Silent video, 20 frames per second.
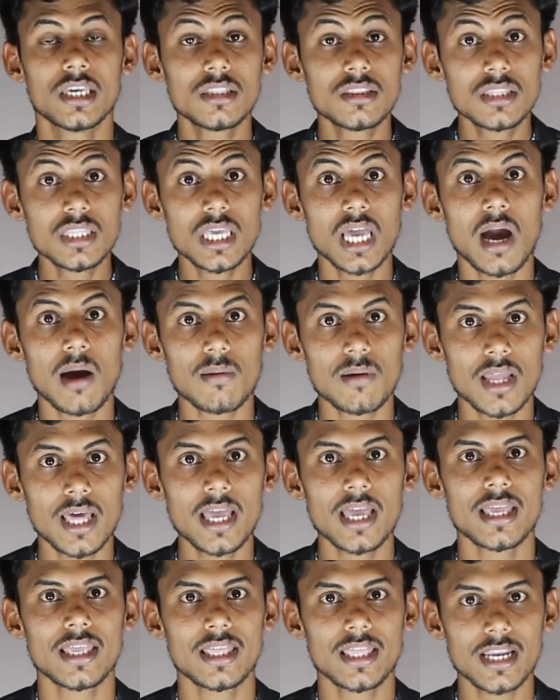
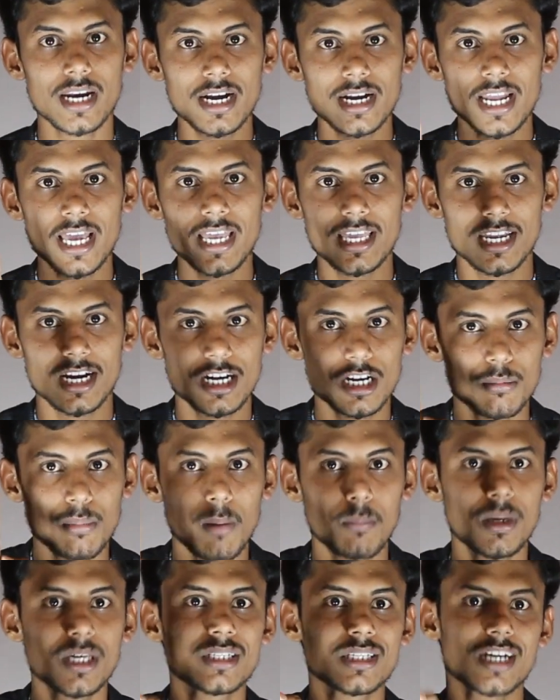இந்தியாவிலே இரண்டே இரண்டு
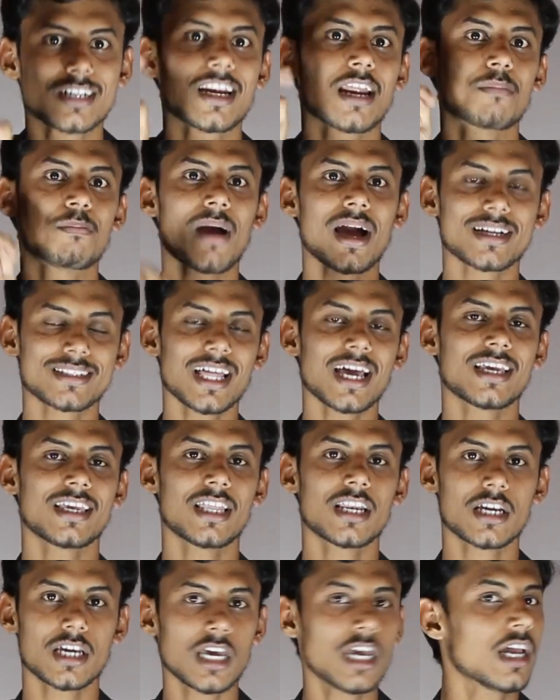பப்ளிக் செக்டர் பேங்க் தான்
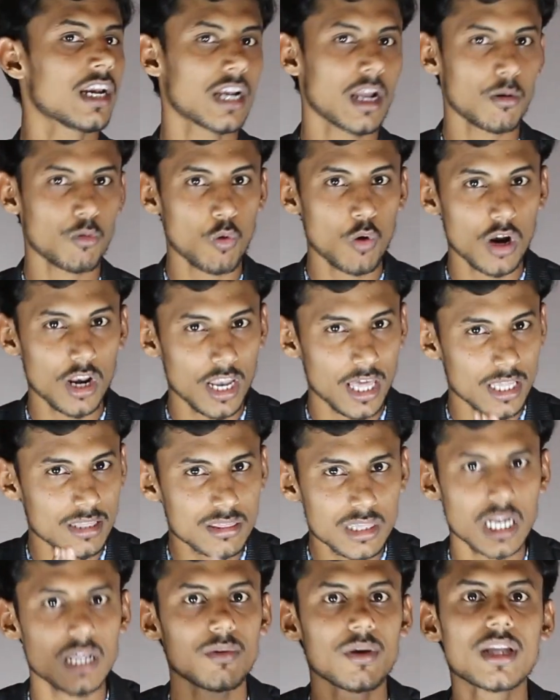இருக்குது உங்களை
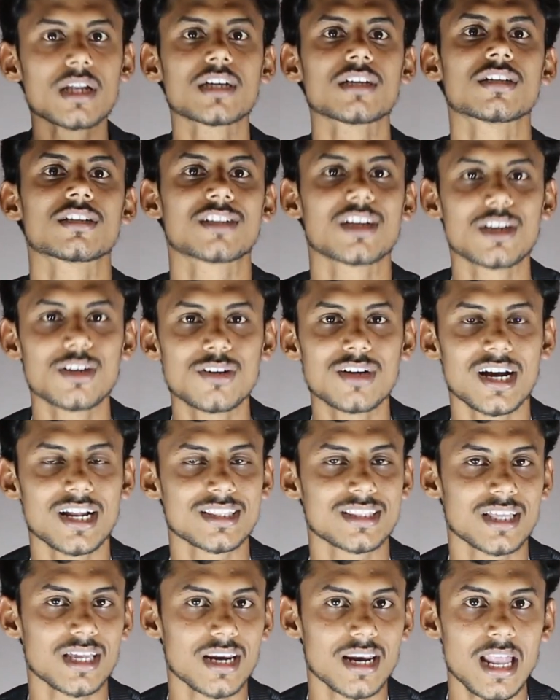எத்தனை பேருக்கு இது தெரியும்னு
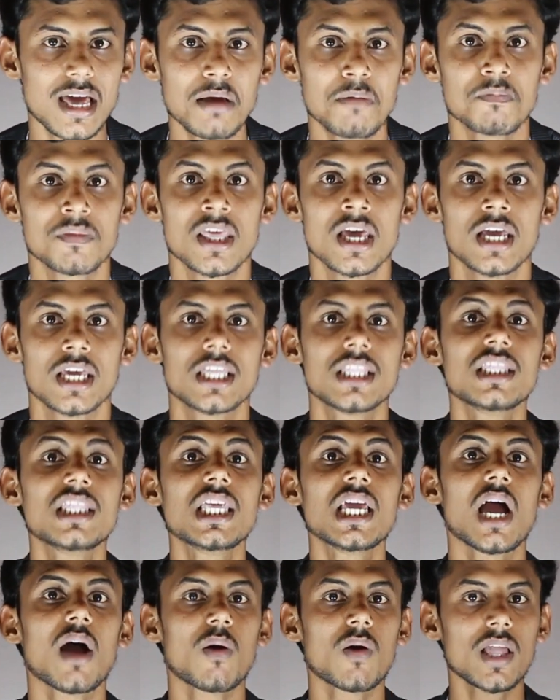எனக்கு தெரியல
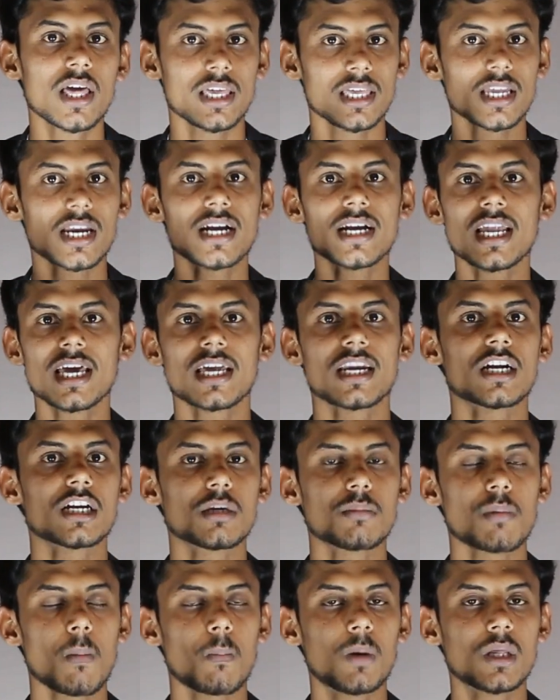இந்தியாவில் இரண்டே
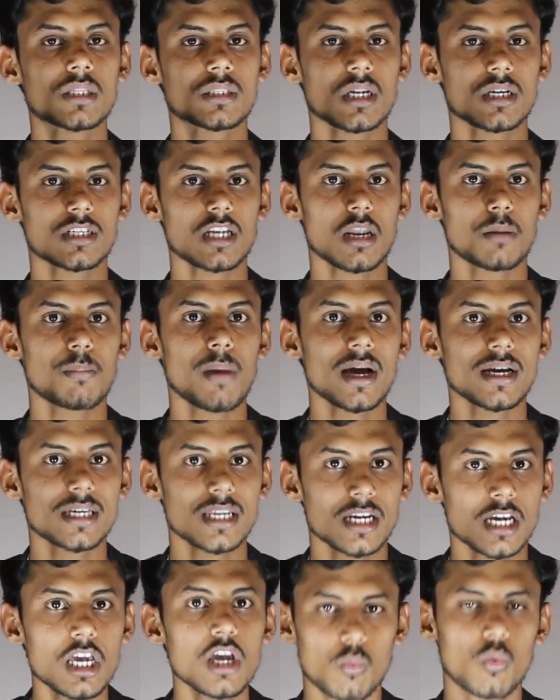இரண்டு பப்ளிக் செக்டர்
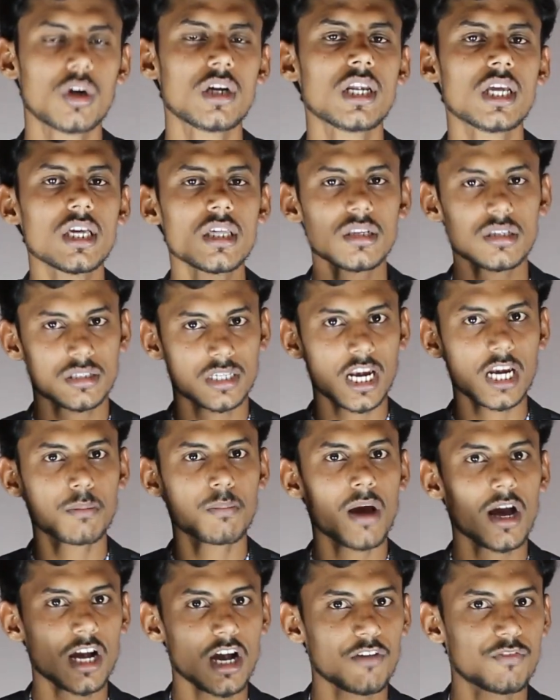பேங்க் இருக்குது ஒன்று
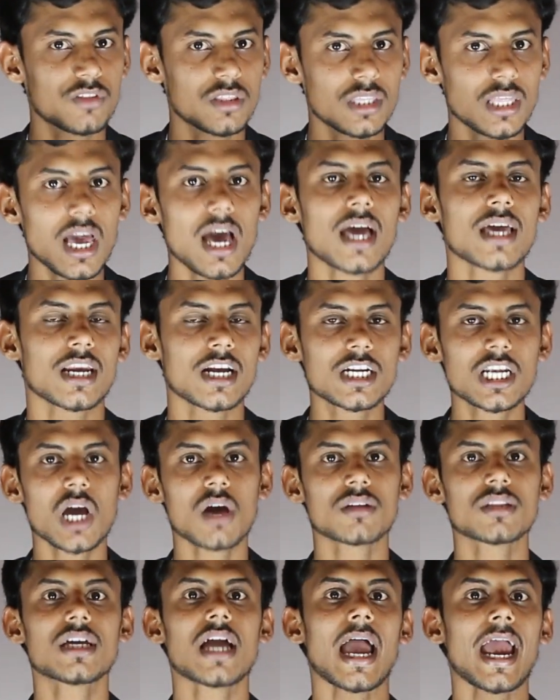ஸ்டேட் பேங்க் ஆஃப் இந்தியா
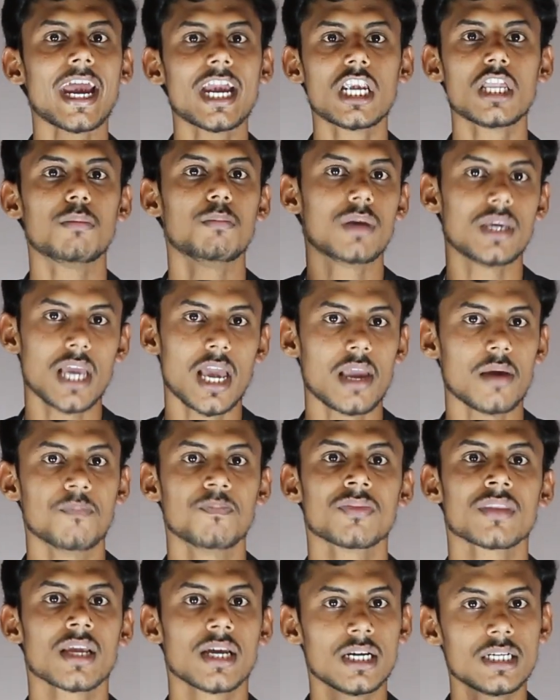ரெண்டாவது ஐடிபிஐ
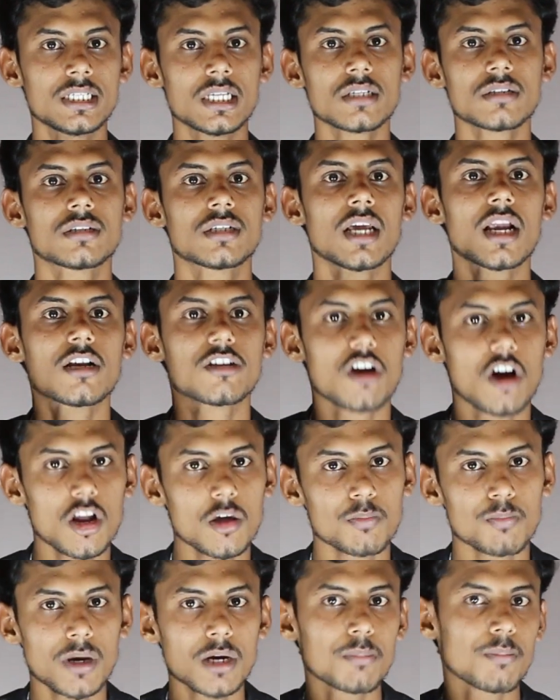இண்டஸ்ட்ரியல்
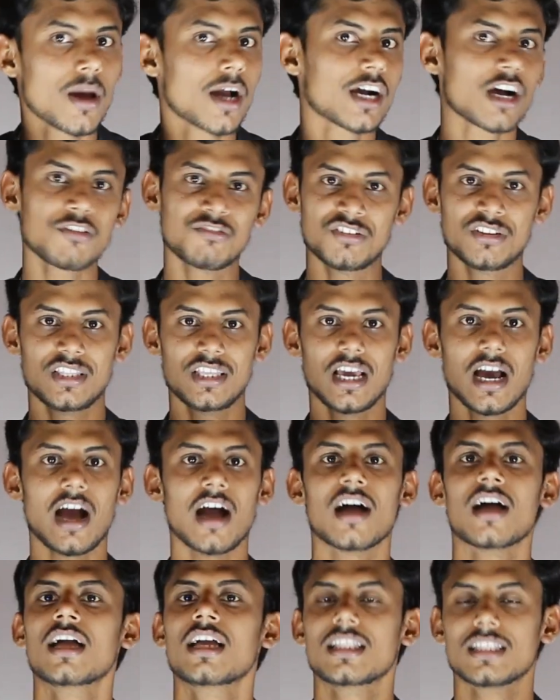டெவலப்மெண்ட் பேங்க் ஆஃப் இந்தியா
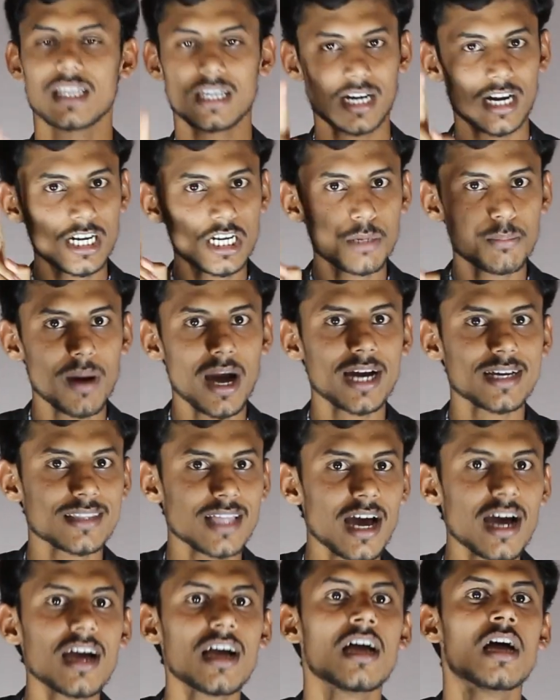இந்த ரெண்டு பேங்க்
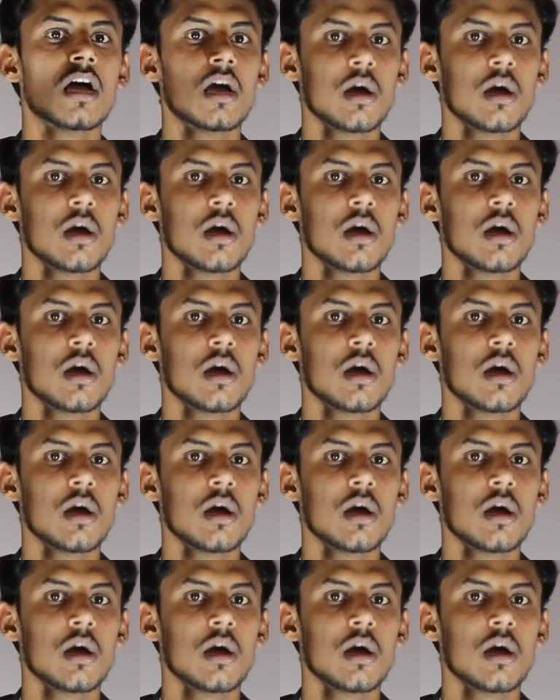தான்